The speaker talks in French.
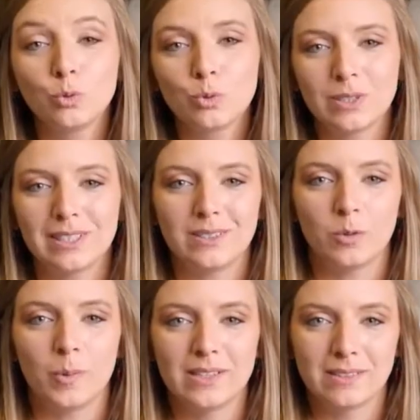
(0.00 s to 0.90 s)
tout ce qui se
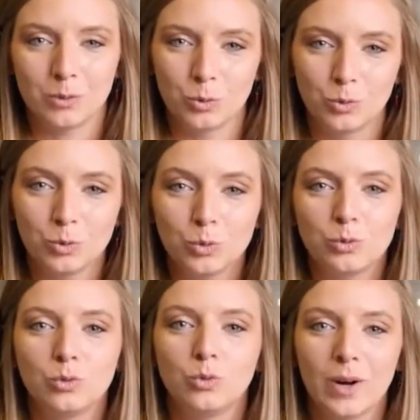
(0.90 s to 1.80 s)
passe autour
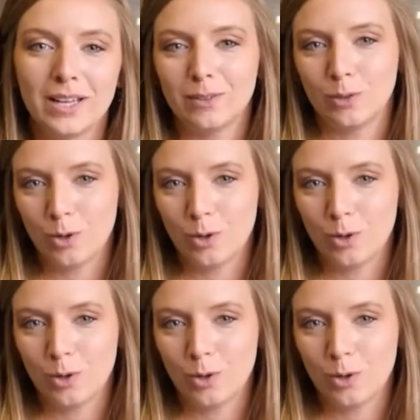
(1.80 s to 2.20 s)
du droit de